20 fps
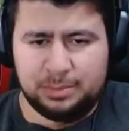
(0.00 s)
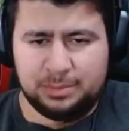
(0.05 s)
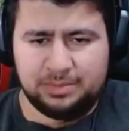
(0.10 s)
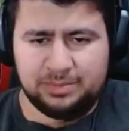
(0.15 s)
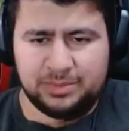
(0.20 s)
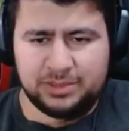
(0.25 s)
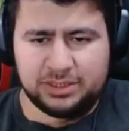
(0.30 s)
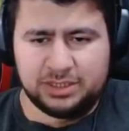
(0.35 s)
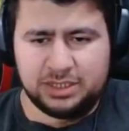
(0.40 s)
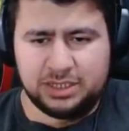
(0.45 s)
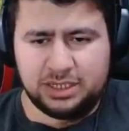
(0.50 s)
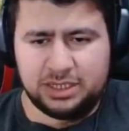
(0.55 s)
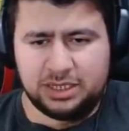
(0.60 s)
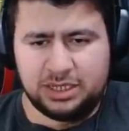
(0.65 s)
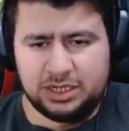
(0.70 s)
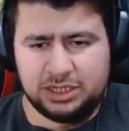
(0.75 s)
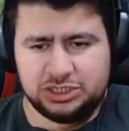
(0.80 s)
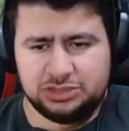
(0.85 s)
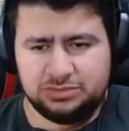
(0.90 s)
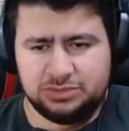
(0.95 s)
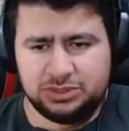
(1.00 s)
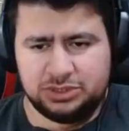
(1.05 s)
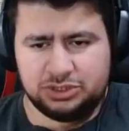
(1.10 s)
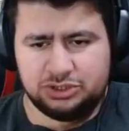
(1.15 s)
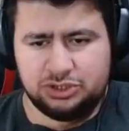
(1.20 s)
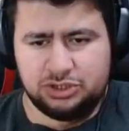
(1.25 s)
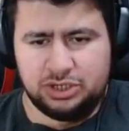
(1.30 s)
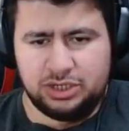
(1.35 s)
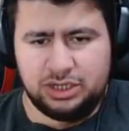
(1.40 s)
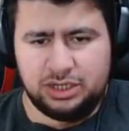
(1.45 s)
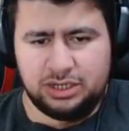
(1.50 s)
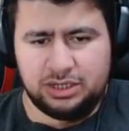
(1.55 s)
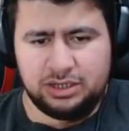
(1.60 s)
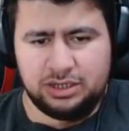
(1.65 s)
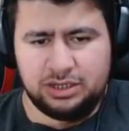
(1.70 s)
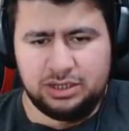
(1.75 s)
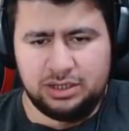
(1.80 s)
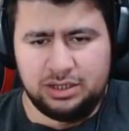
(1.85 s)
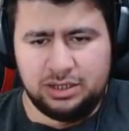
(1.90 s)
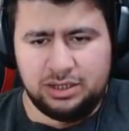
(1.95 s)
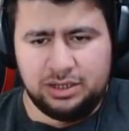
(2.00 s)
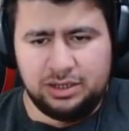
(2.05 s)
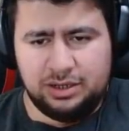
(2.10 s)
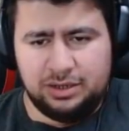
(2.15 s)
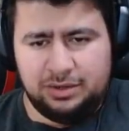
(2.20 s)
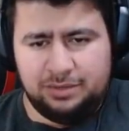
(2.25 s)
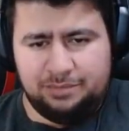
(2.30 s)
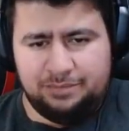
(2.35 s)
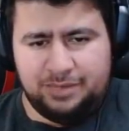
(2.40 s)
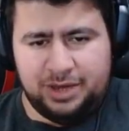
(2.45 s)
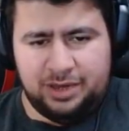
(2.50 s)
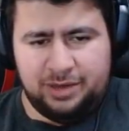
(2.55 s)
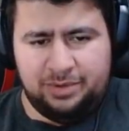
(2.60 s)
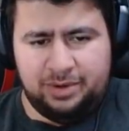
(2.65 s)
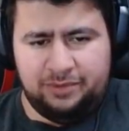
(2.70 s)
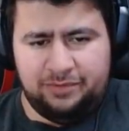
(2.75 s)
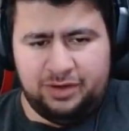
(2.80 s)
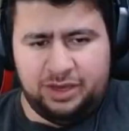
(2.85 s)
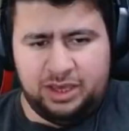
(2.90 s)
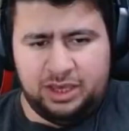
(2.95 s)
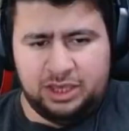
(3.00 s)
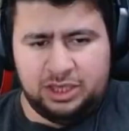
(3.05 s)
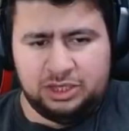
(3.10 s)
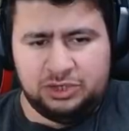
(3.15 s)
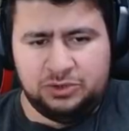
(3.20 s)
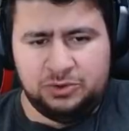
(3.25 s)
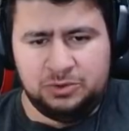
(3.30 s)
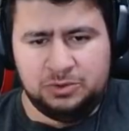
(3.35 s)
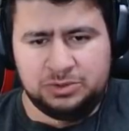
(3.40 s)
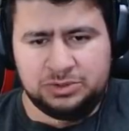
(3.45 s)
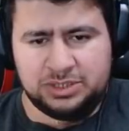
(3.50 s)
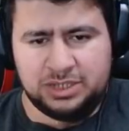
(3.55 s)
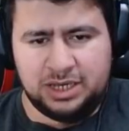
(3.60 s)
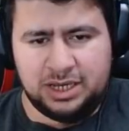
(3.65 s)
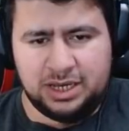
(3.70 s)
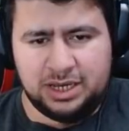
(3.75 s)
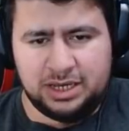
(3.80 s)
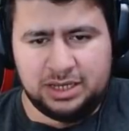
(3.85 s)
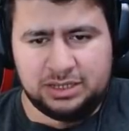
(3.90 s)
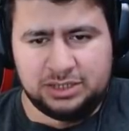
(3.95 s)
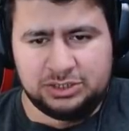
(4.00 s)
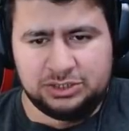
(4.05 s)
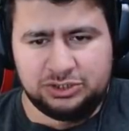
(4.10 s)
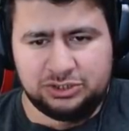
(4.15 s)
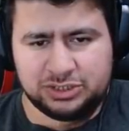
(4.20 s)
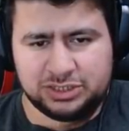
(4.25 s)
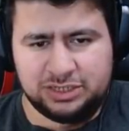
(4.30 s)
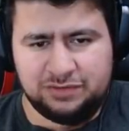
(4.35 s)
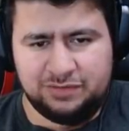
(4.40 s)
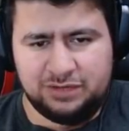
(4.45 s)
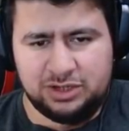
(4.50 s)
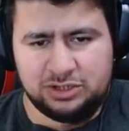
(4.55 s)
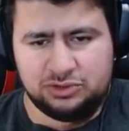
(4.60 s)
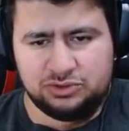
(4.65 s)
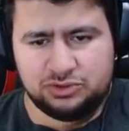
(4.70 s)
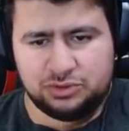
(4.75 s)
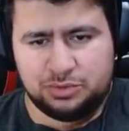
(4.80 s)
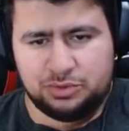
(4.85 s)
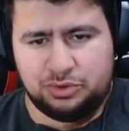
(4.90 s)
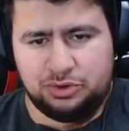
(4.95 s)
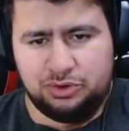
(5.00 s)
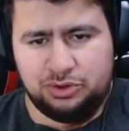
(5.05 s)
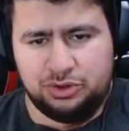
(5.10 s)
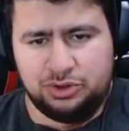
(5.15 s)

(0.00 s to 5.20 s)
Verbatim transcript: Sıradaki aracımız şöyle. BMW 200Z. Çok sevilen turbo.